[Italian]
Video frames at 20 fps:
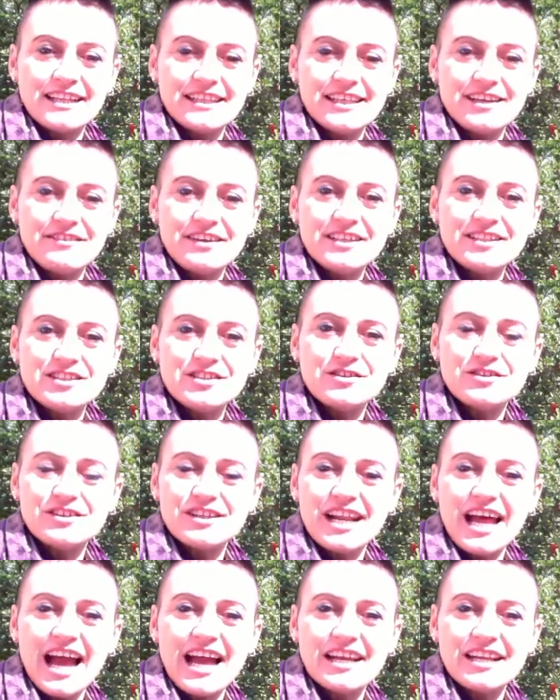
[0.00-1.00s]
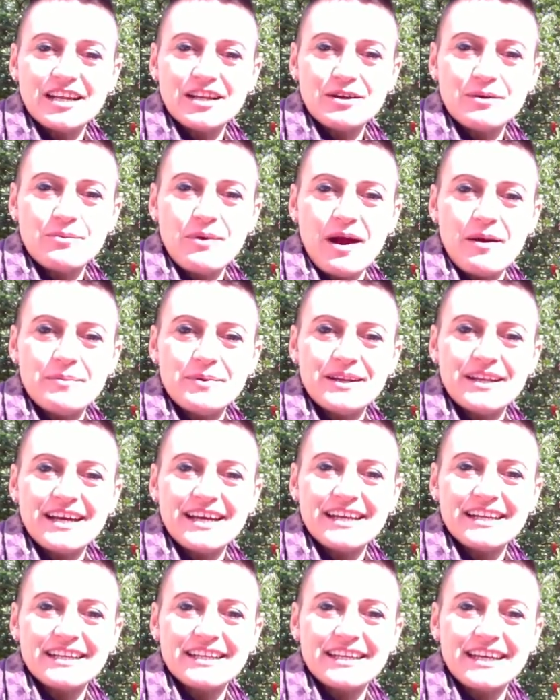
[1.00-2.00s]
gli eventi online e gli
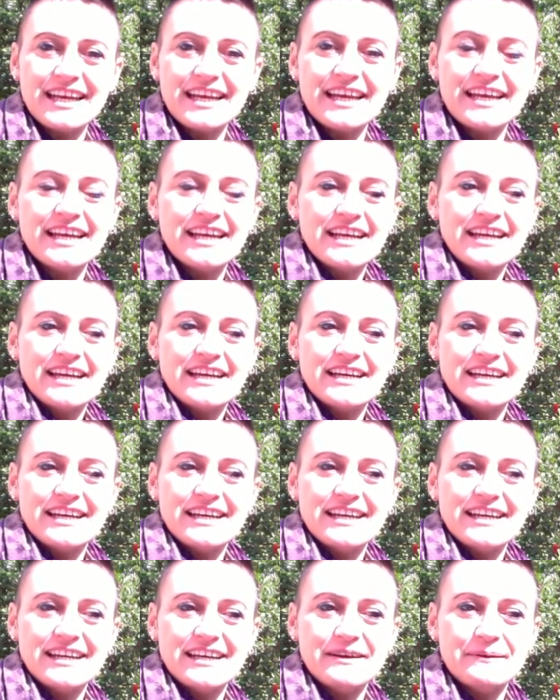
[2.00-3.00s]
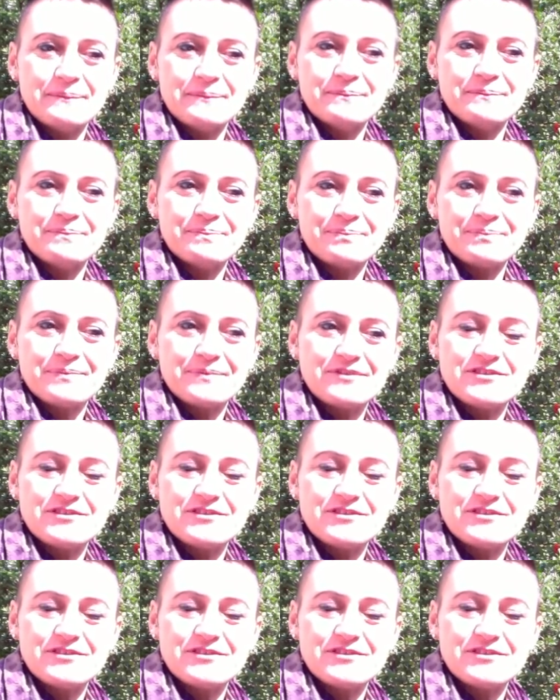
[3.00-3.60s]
webinar che ehm,